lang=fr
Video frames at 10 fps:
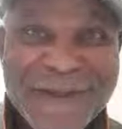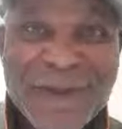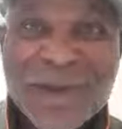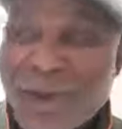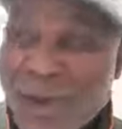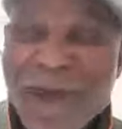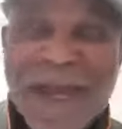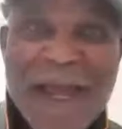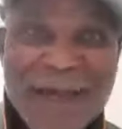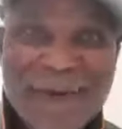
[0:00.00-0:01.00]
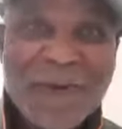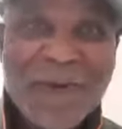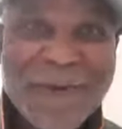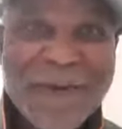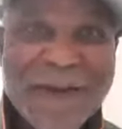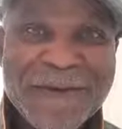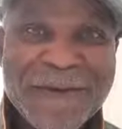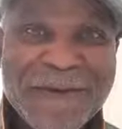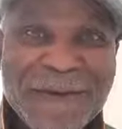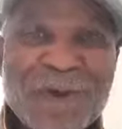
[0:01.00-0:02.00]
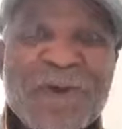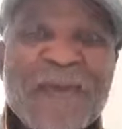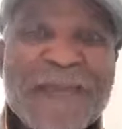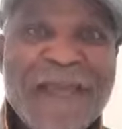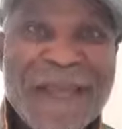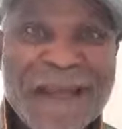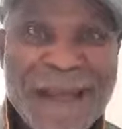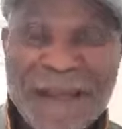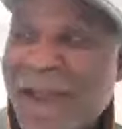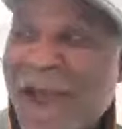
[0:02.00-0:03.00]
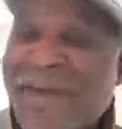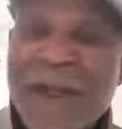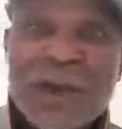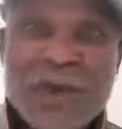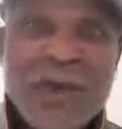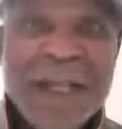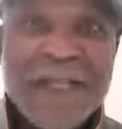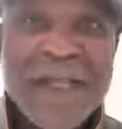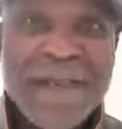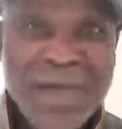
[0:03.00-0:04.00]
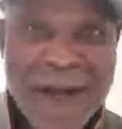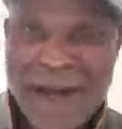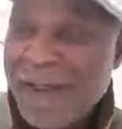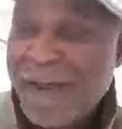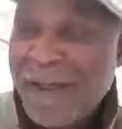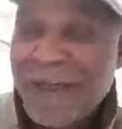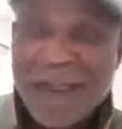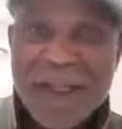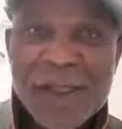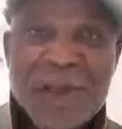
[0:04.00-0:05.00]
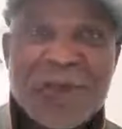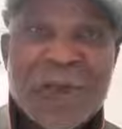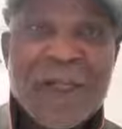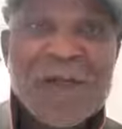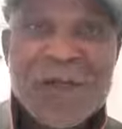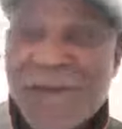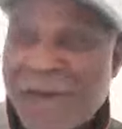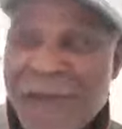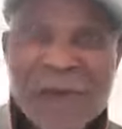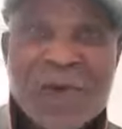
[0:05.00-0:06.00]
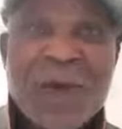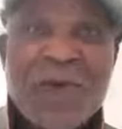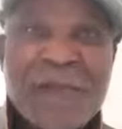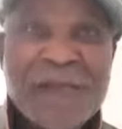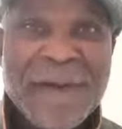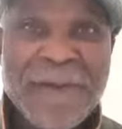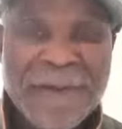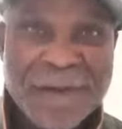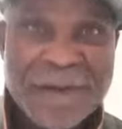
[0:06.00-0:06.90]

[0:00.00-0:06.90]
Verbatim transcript: que je regarde, que je me délecte avec tous les débats qui sont en train de se faire sur la haute SAP.